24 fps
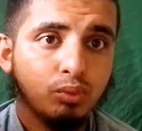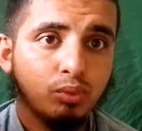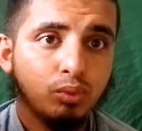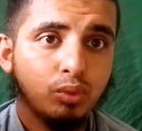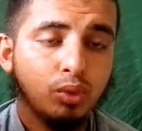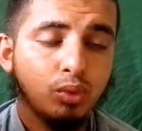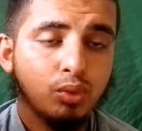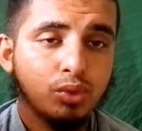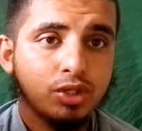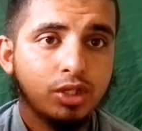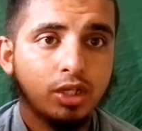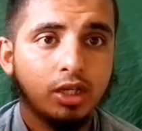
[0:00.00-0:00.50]

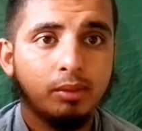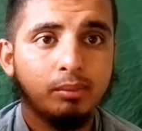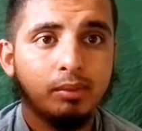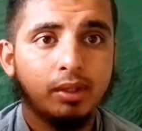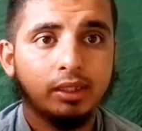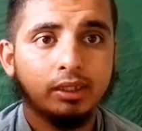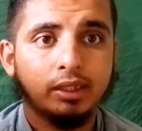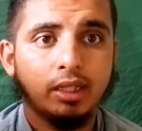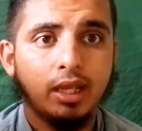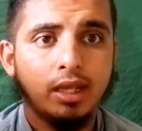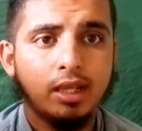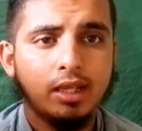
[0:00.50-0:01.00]
व्यूज़ कम
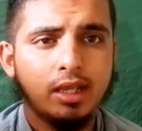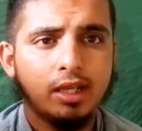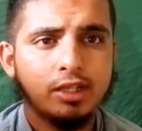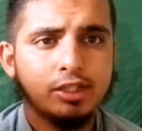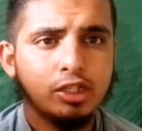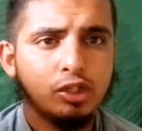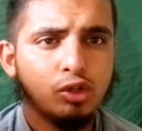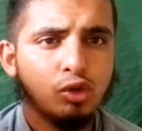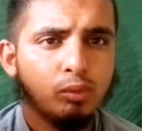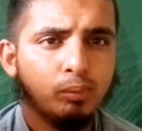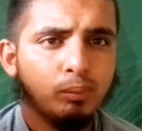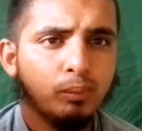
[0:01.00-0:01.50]
आते हैं या
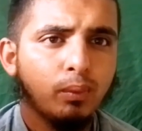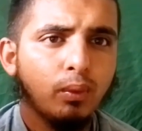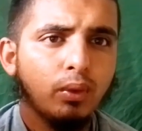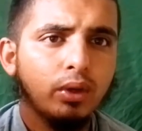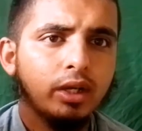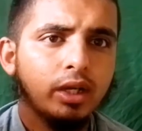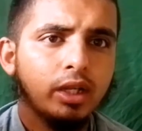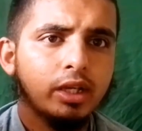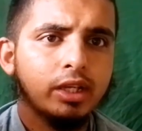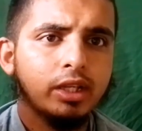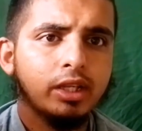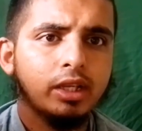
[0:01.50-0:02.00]
जिनको
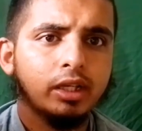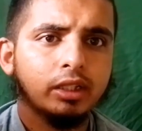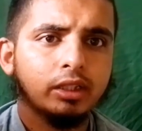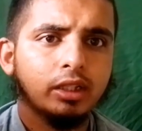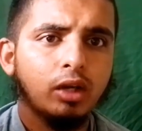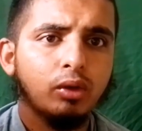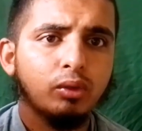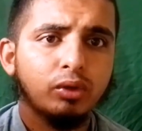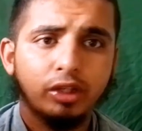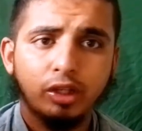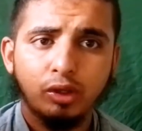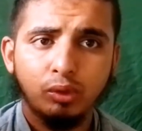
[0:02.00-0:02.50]
बोलना नहीं
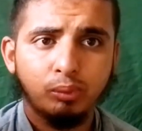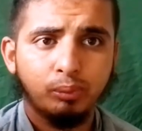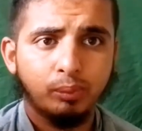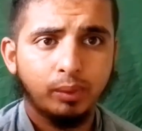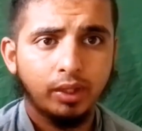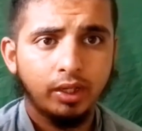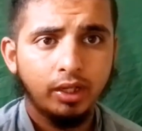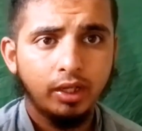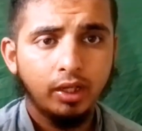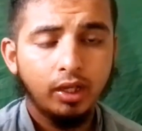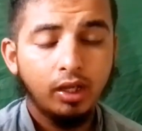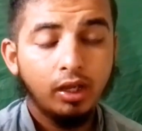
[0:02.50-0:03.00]
आता उनके
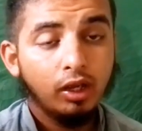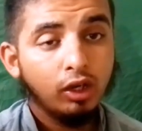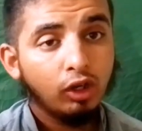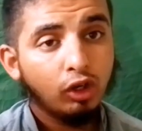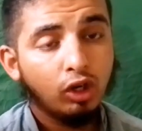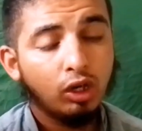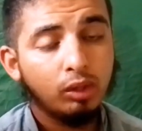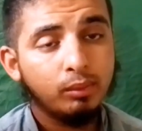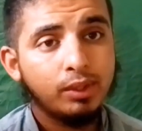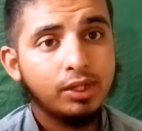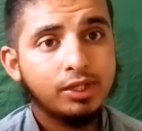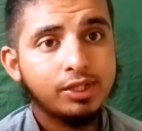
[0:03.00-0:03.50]
ऊपर
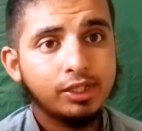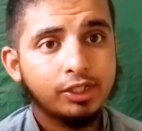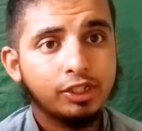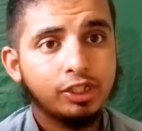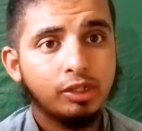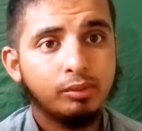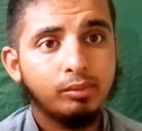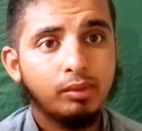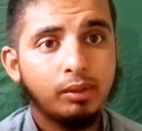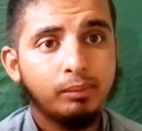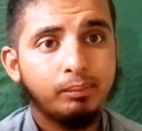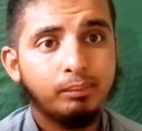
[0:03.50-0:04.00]
कमेंट
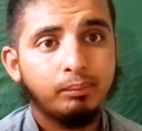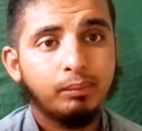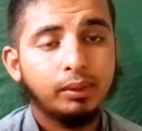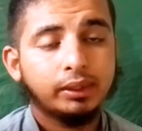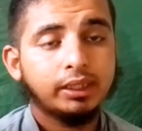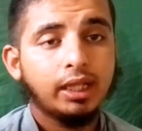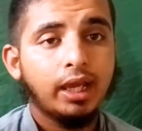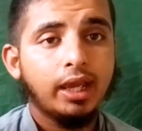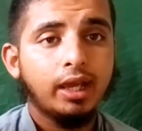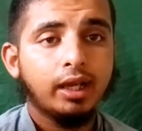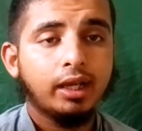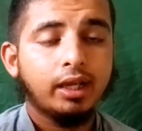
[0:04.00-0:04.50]
सेक्शन में
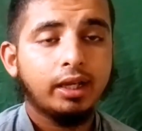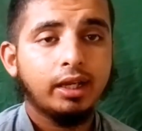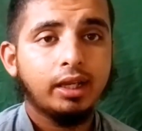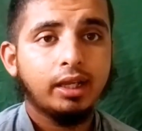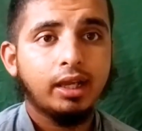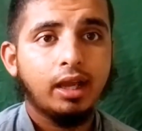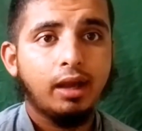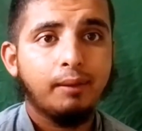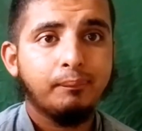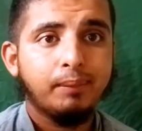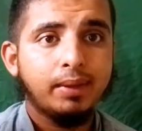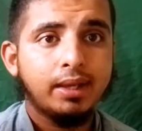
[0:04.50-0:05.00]
बताया करें
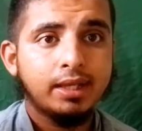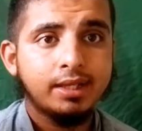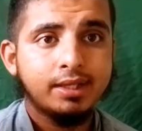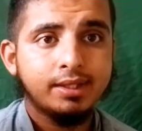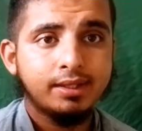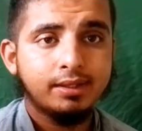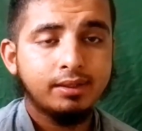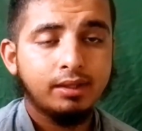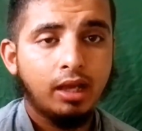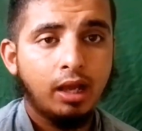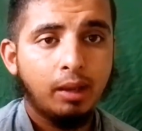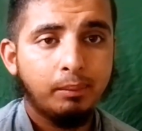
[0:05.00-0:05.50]
कि आप
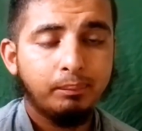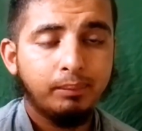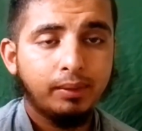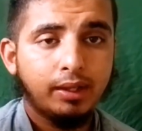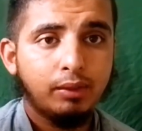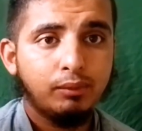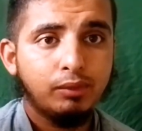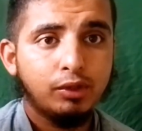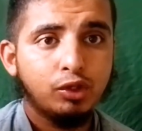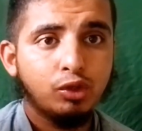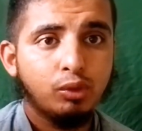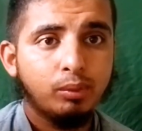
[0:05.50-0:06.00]
इस
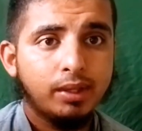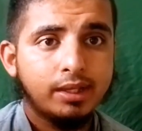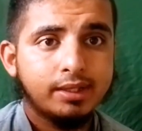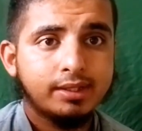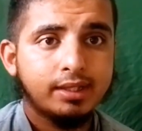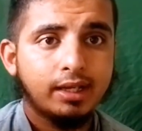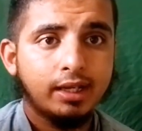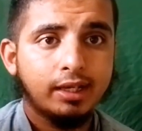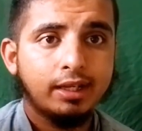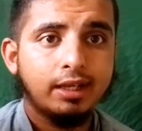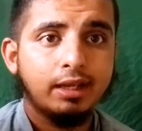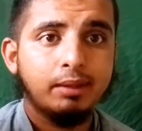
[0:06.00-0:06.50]
आपकी वीडियो में इस
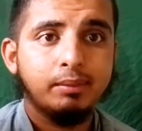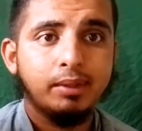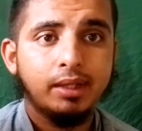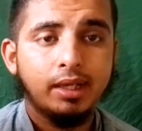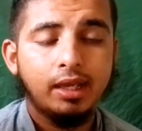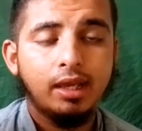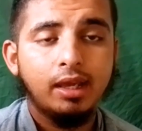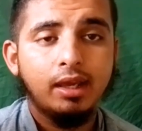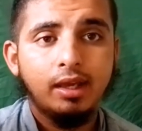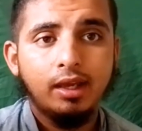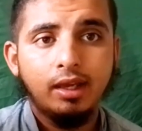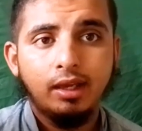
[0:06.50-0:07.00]
तरह की कमी
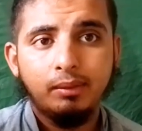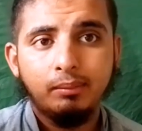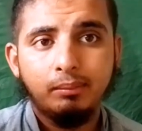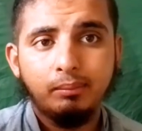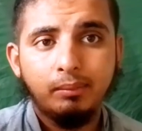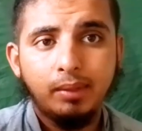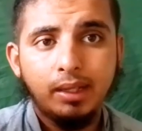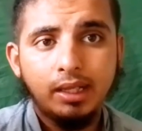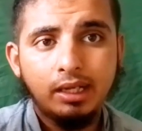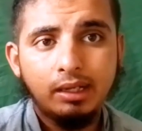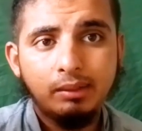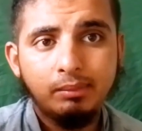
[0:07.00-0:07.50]
है
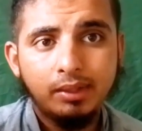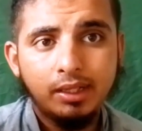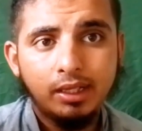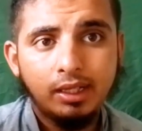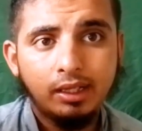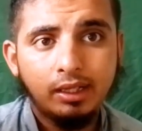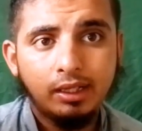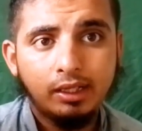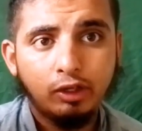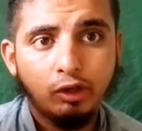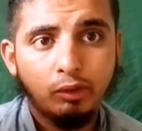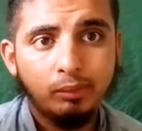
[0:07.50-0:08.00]
मेरी भी
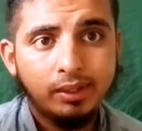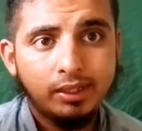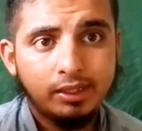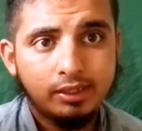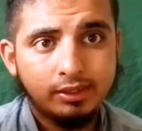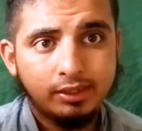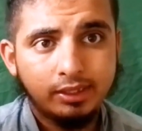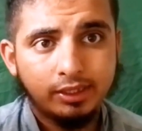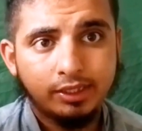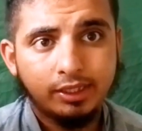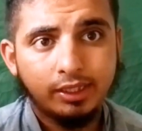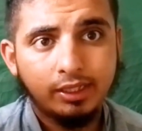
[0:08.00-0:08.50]
कमेंट
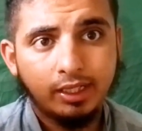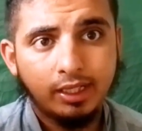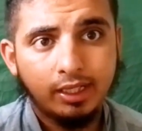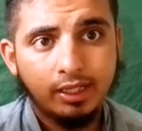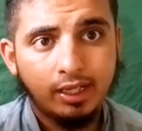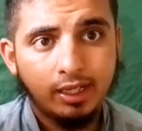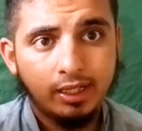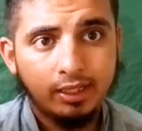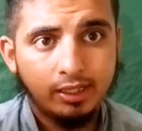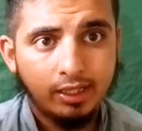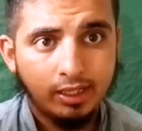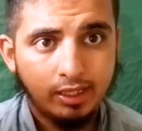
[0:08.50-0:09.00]
सेक्शन के
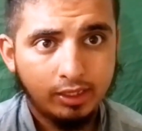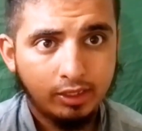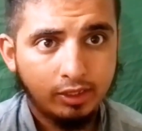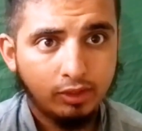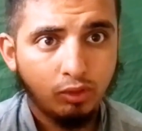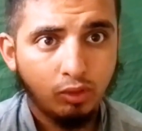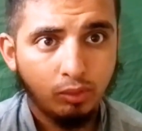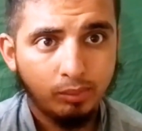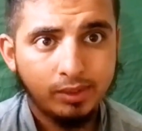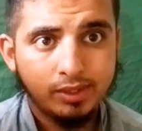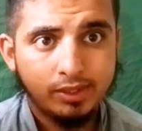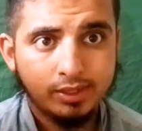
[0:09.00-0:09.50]
लाइन है
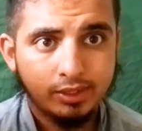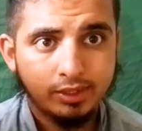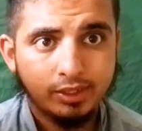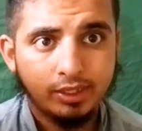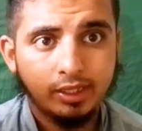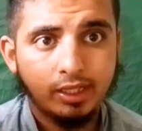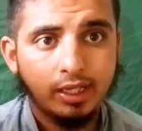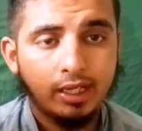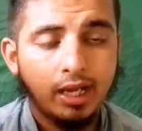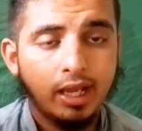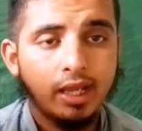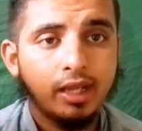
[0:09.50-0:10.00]
कमेंट
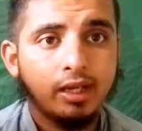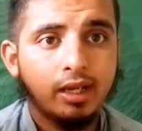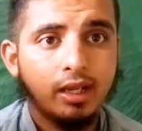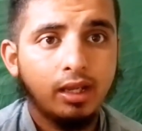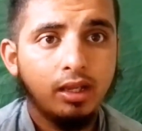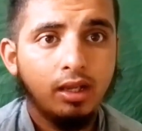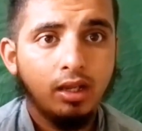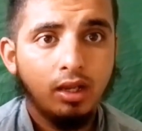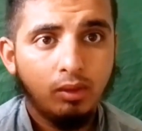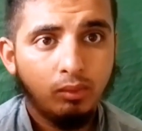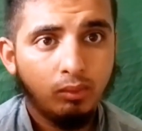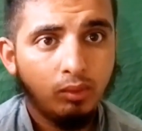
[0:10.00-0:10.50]
सेक्शन का लाइन है
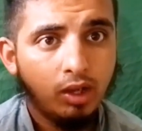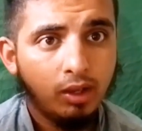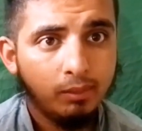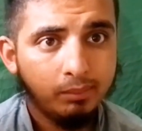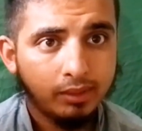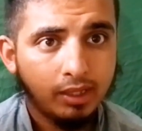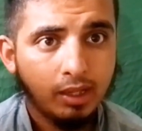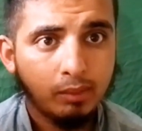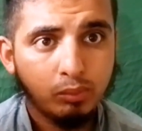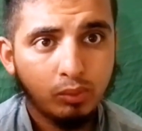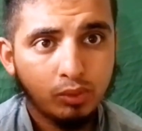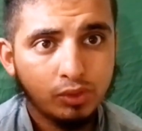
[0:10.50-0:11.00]
वहाँ
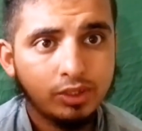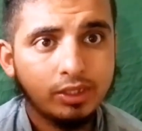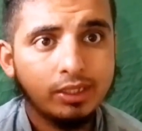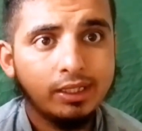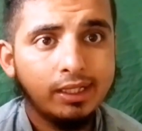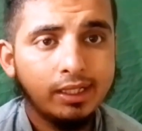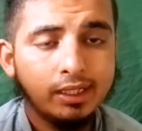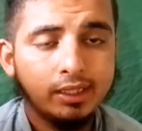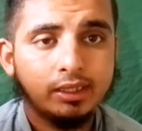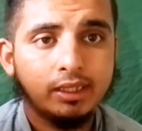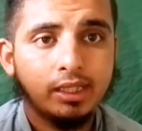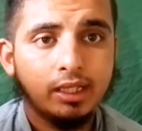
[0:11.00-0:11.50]
पर आप कुछ
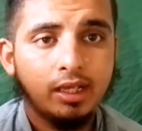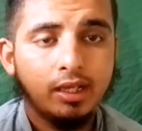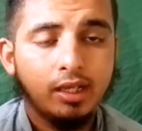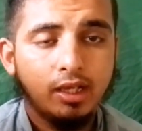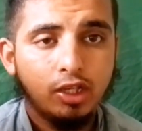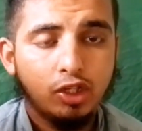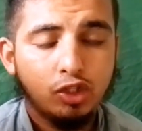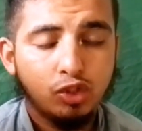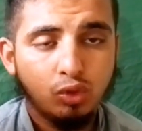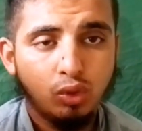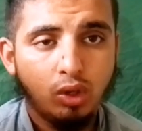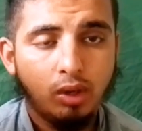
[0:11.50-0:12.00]
लिख दें
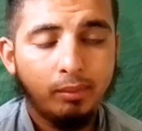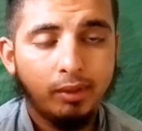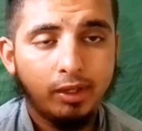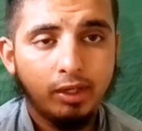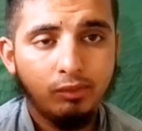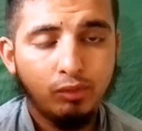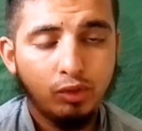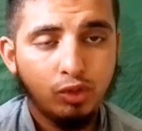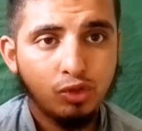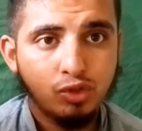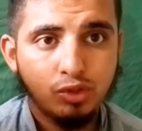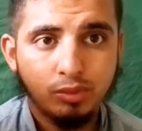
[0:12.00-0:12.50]
जो हमारी
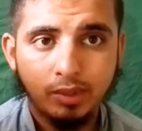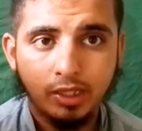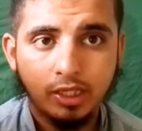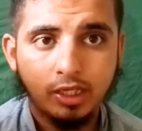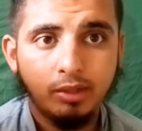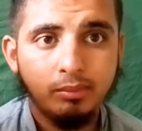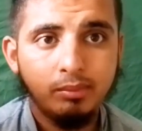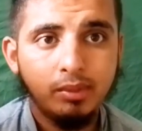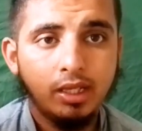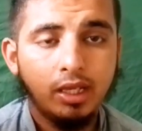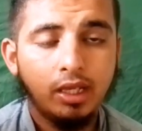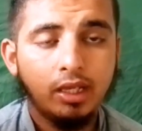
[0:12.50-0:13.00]
वीडियोस में
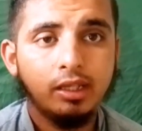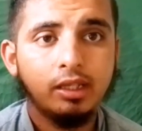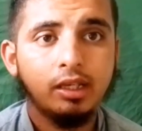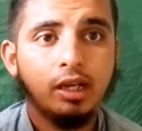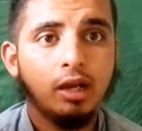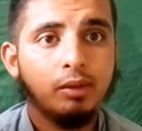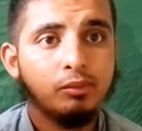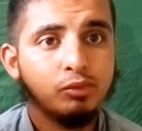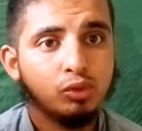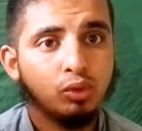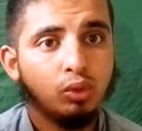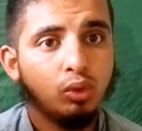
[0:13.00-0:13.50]
कमी है या
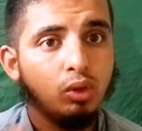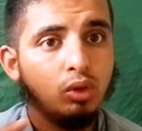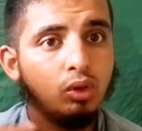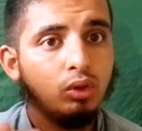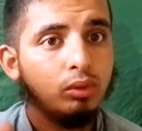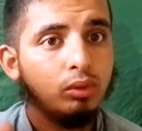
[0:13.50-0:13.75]
हम जो